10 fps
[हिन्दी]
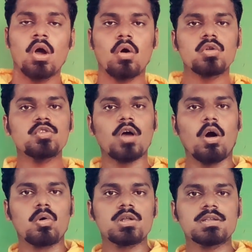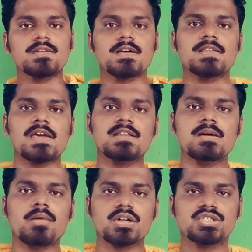और उस औरत के साथ
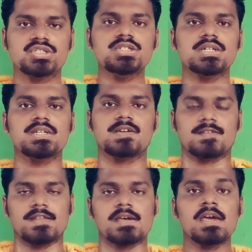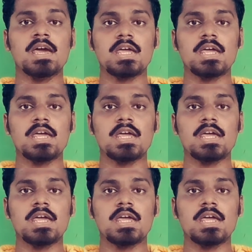एकदम अच्छी तरीके से